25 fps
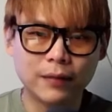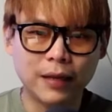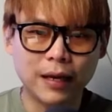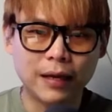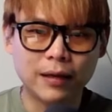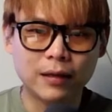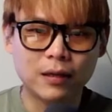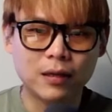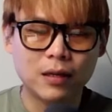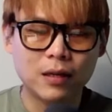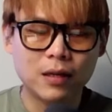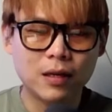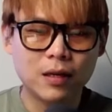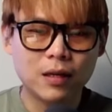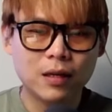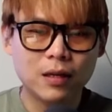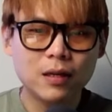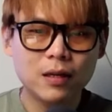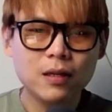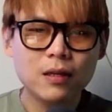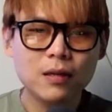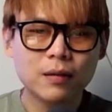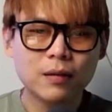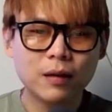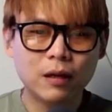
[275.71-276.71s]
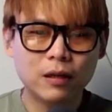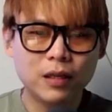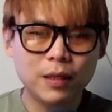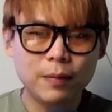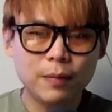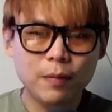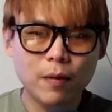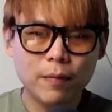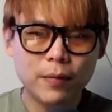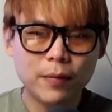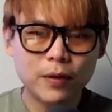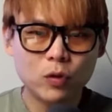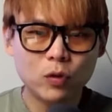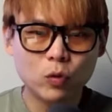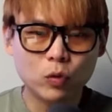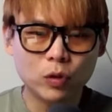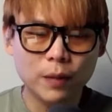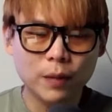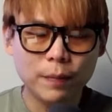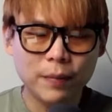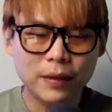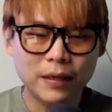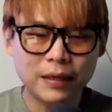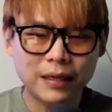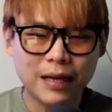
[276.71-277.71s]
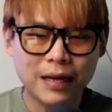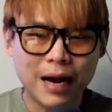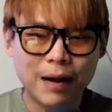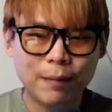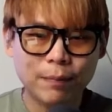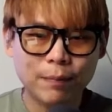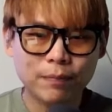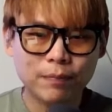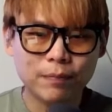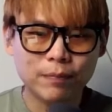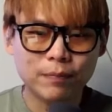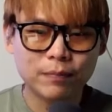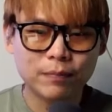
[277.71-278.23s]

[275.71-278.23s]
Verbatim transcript: นะคราวนี้พอมาดูที่เป็นกราฟ